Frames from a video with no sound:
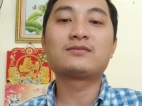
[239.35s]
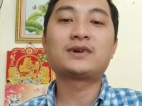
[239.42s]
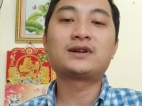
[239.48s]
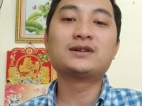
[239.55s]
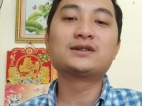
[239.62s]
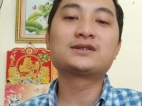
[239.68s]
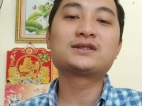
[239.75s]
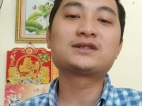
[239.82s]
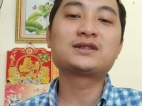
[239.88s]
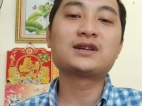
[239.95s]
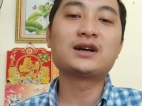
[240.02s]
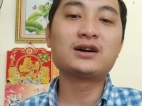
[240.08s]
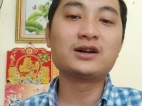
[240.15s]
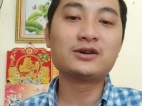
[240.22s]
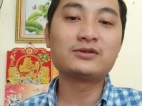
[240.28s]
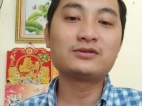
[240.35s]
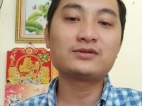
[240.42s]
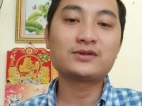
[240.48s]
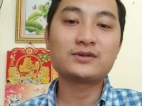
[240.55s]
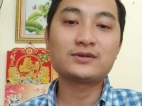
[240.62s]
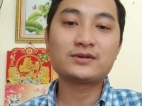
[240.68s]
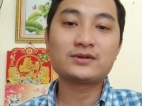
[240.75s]
mình được sở hữu
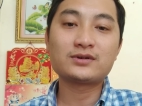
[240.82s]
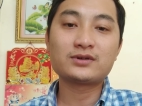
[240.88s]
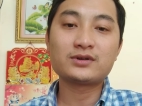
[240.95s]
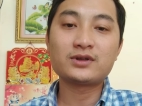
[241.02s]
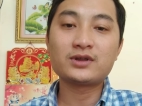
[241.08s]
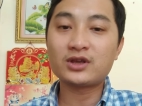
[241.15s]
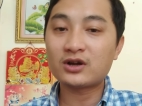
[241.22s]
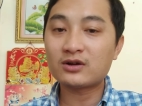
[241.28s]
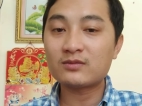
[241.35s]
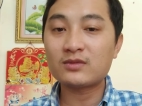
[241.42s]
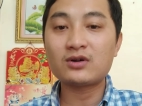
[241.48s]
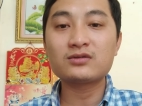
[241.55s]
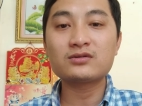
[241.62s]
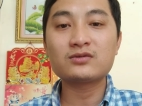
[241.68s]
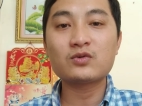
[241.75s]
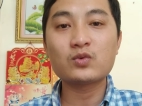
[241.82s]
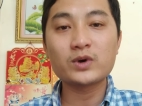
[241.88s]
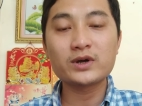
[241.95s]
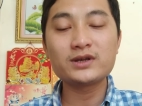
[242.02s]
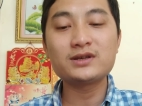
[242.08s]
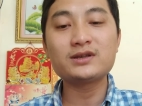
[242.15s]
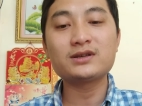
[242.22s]
những món quý